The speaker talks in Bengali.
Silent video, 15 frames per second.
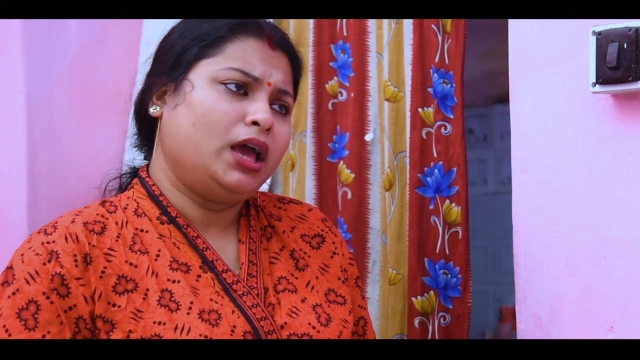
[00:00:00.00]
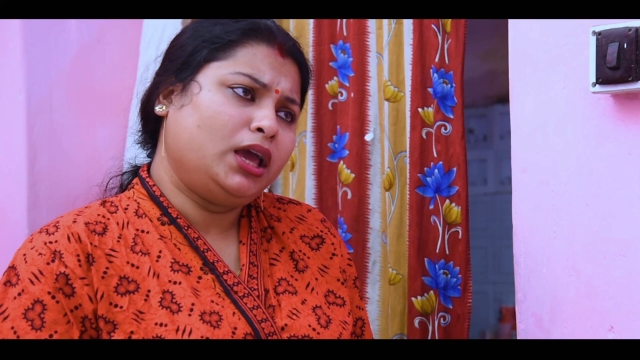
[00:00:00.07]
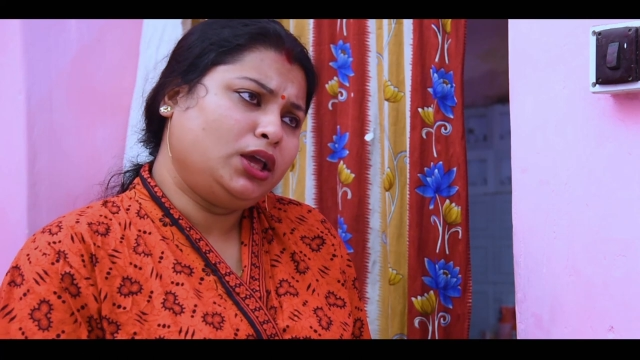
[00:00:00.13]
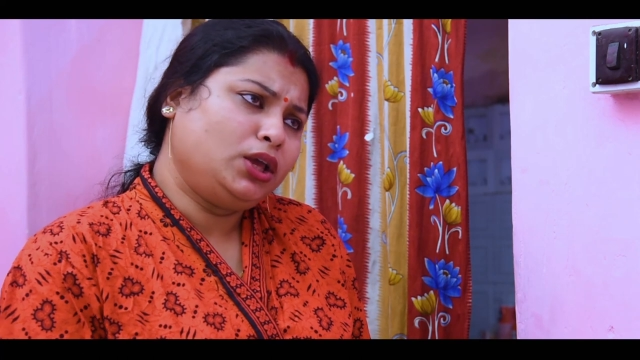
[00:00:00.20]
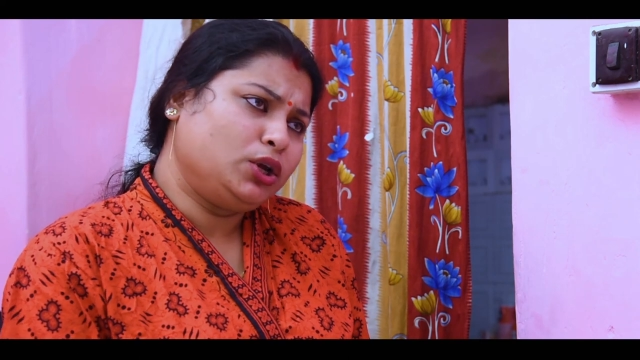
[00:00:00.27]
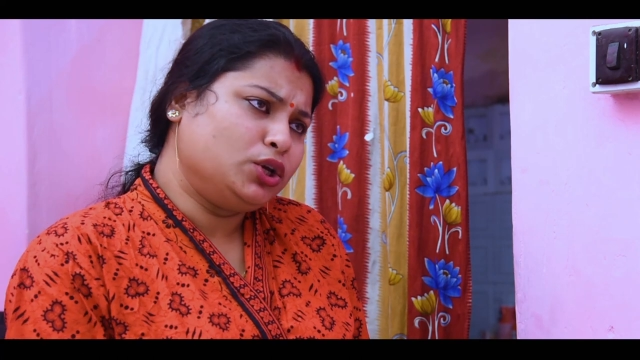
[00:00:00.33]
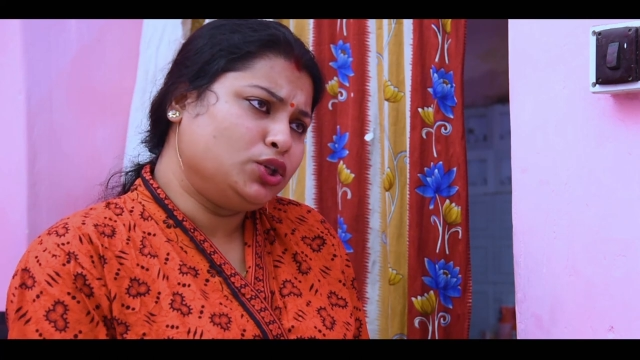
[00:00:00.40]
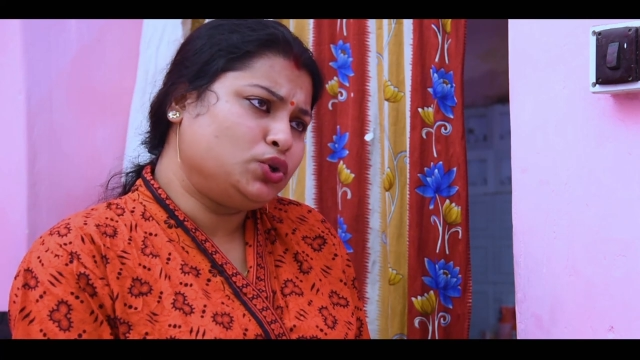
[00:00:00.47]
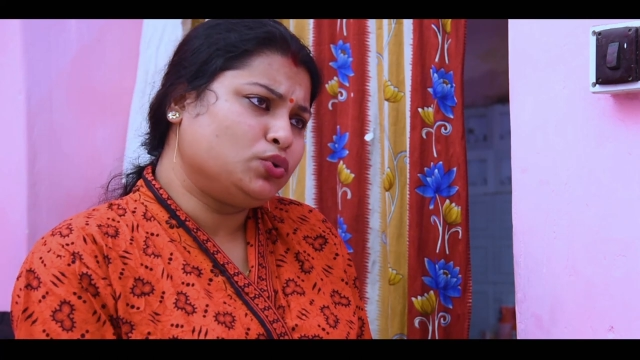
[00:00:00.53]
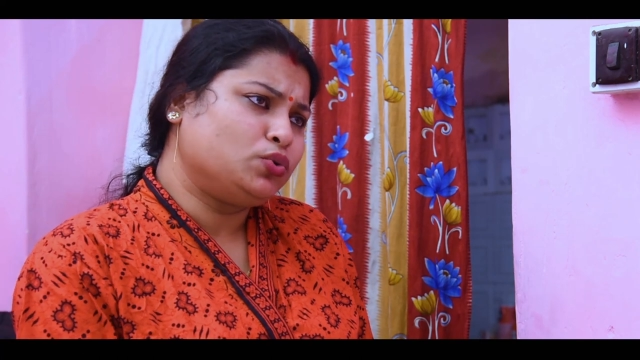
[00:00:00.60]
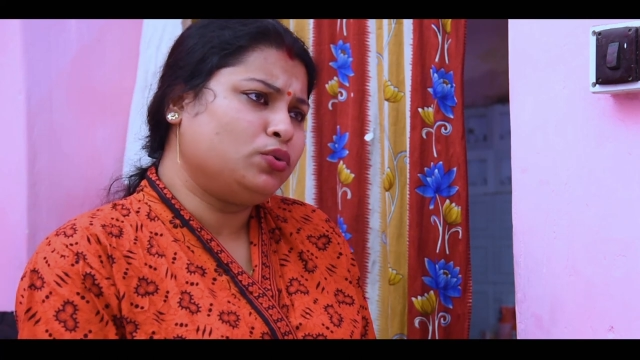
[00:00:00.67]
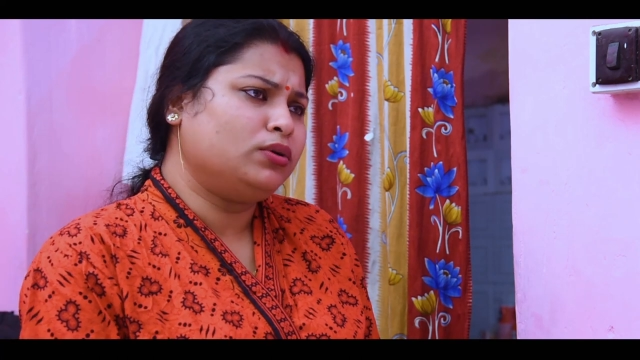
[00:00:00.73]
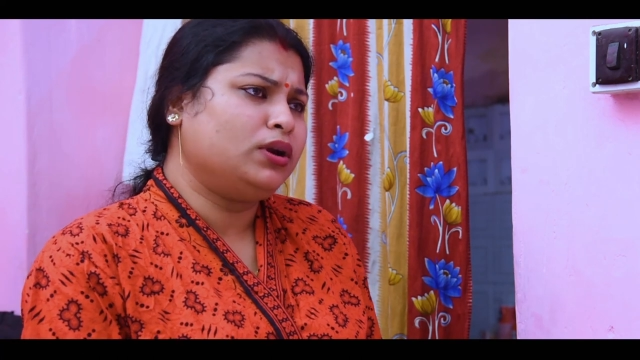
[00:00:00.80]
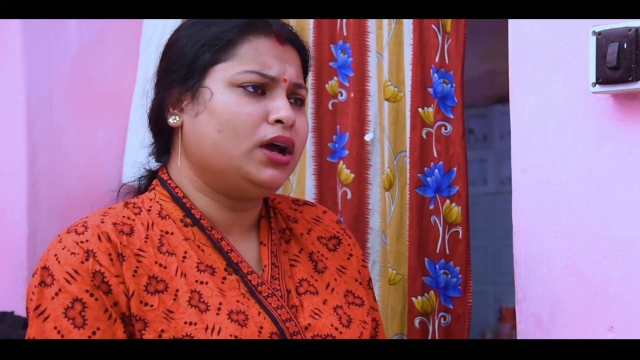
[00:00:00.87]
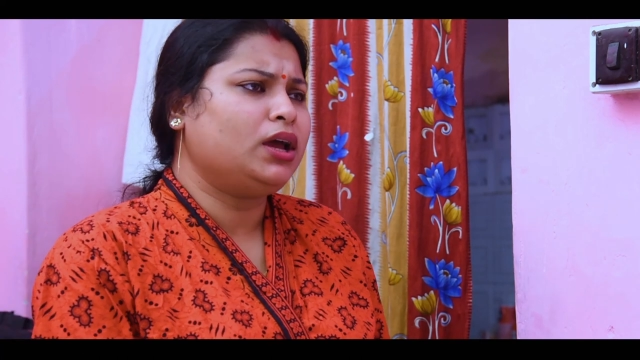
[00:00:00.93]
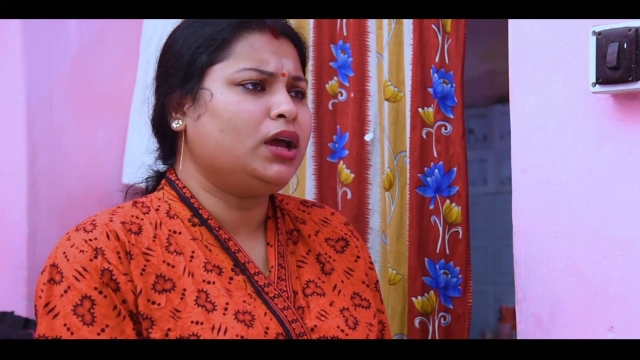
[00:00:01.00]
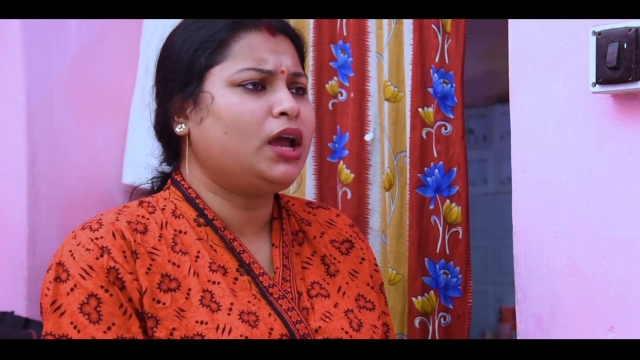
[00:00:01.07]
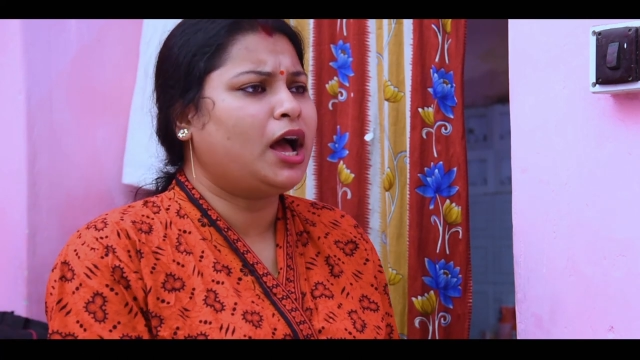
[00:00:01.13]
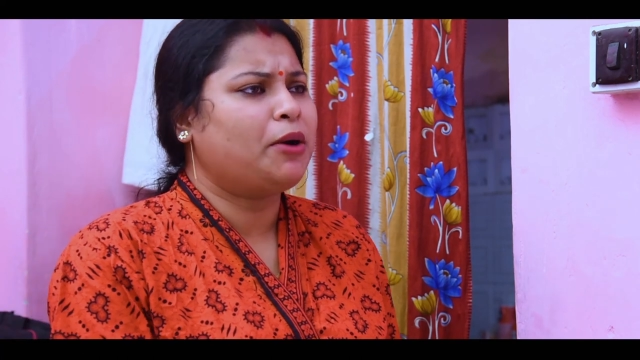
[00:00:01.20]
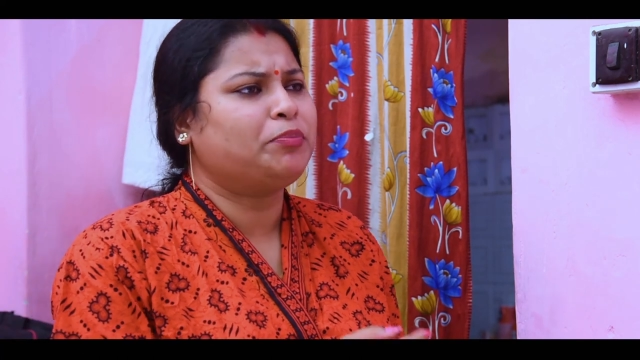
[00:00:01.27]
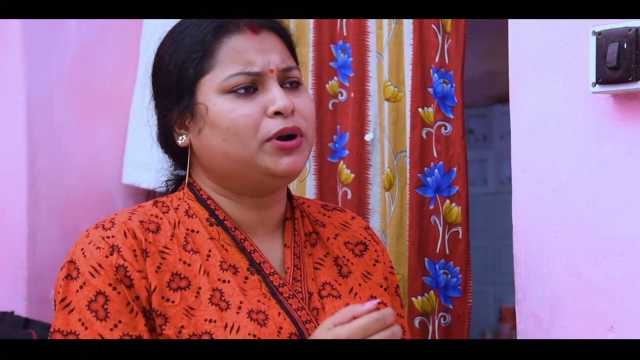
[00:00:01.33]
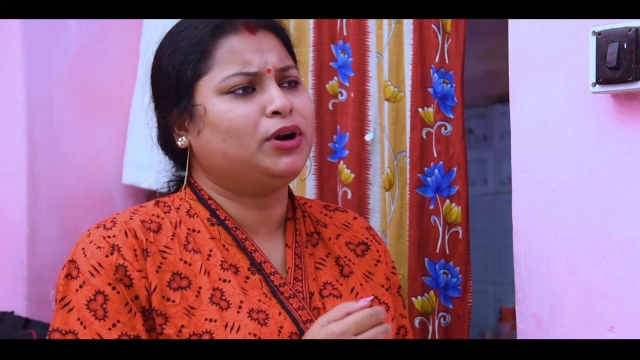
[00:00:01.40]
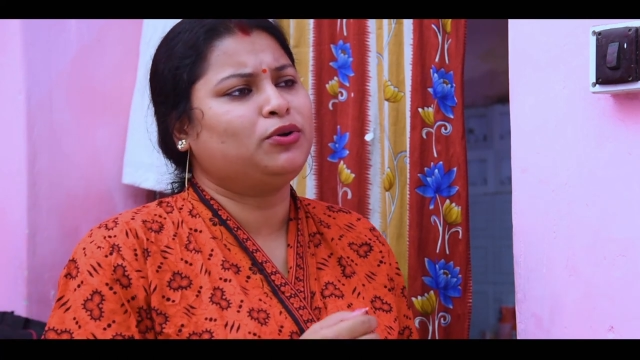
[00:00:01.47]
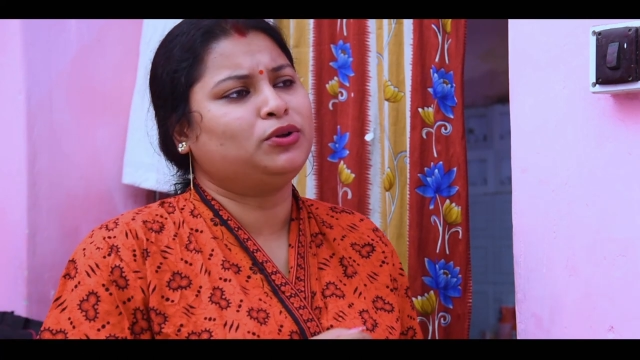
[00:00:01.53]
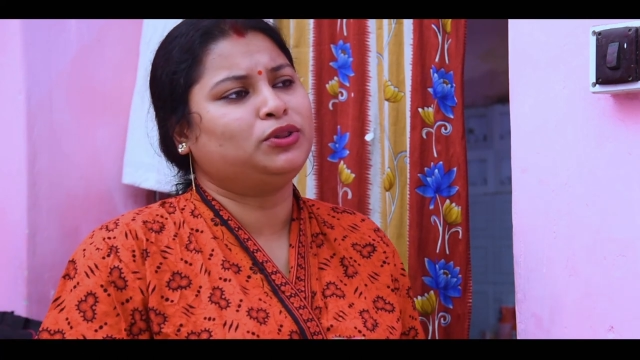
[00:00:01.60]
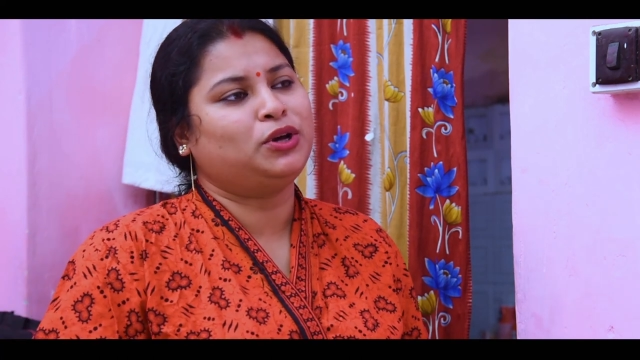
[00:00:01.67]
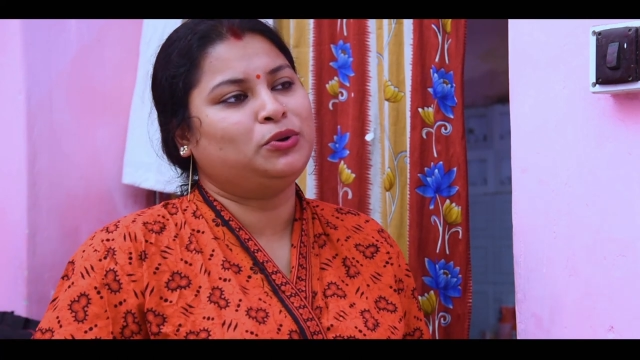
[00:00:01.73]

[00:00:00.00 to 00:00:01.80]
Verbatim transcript: এই কিছুক্ষণ আগেই আপনার কথা